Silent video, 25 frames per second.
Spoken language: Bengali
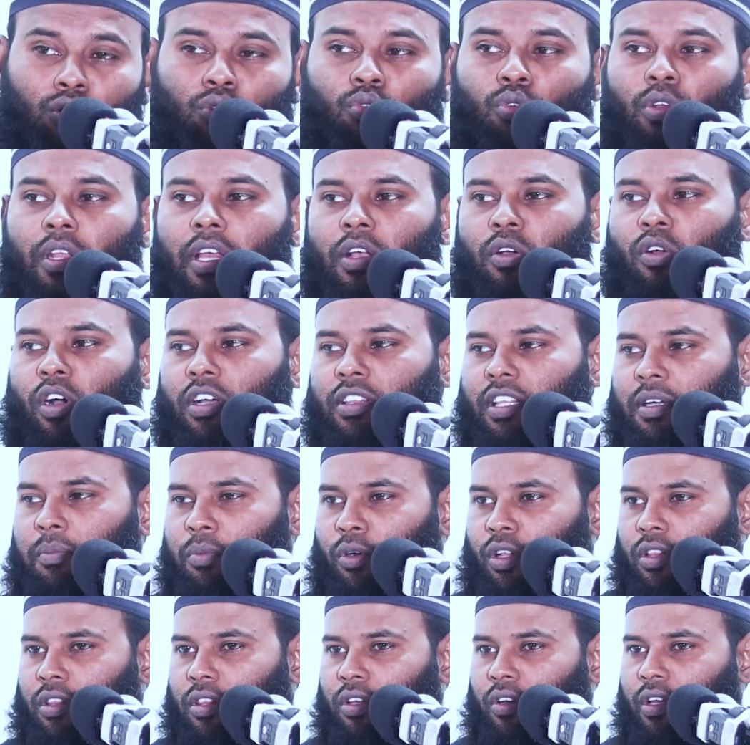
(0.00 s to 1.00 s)
তুলে কথা
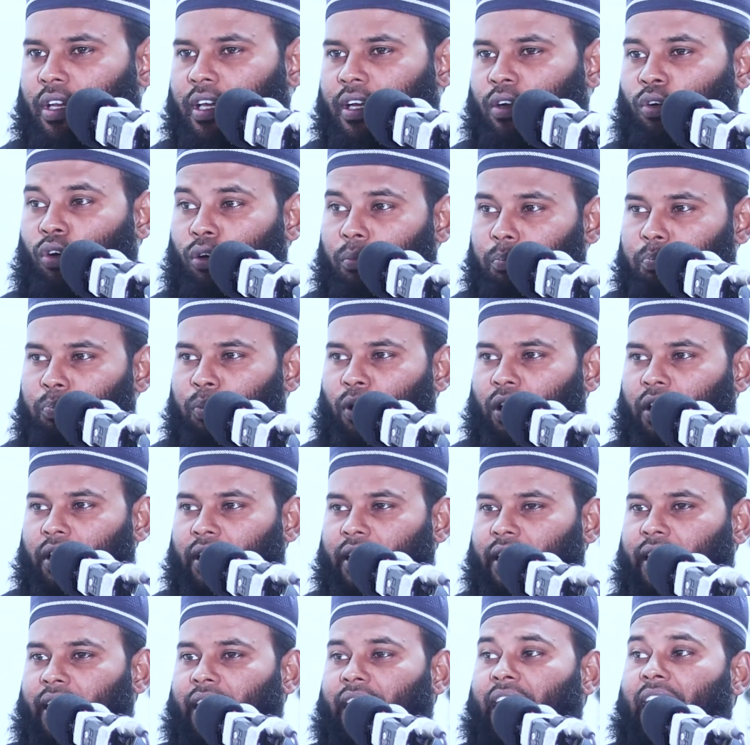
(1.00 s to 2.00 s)
বলতে হলে
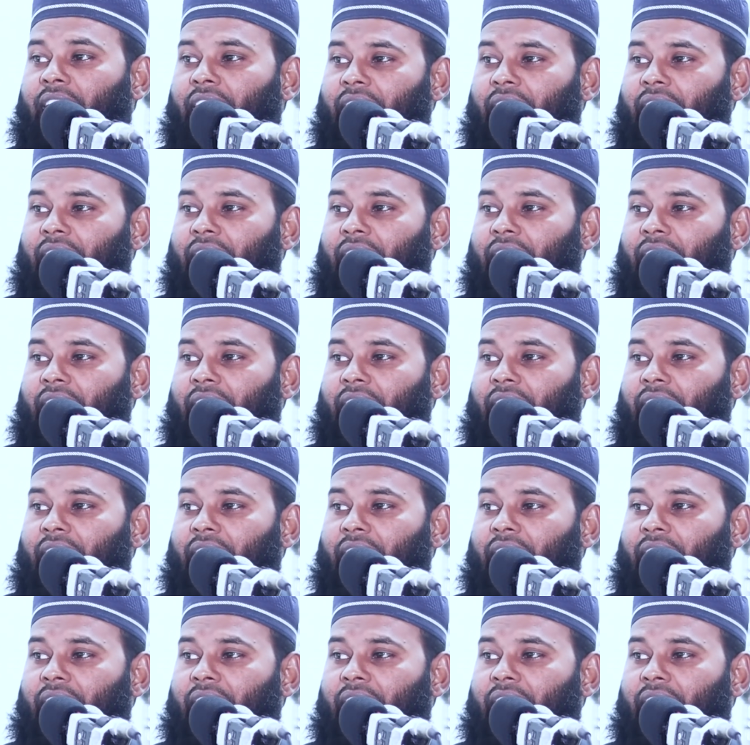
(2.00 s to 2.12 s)
কমপক্ষে